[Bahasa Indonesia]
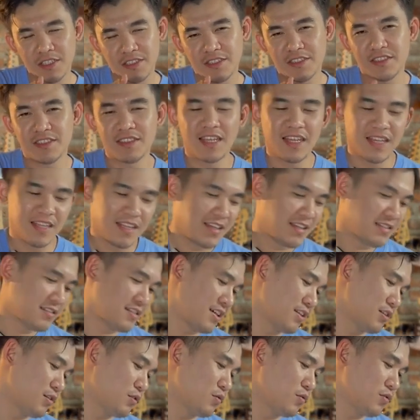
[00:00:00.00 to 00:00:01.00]
salah
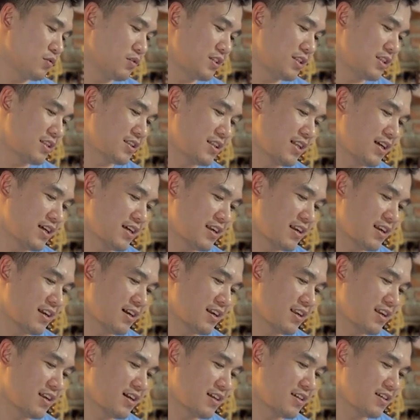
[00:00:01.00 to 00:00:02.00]
satu gitar
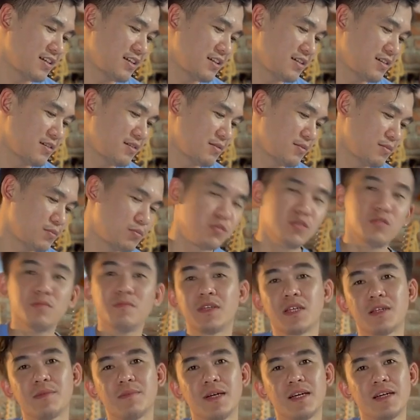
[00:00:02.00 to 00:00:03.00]
yang lagi
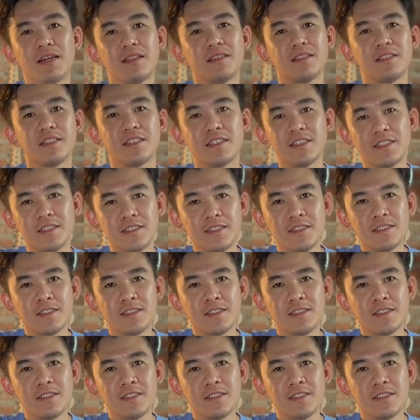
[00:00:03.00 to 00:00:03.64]
booming banget nih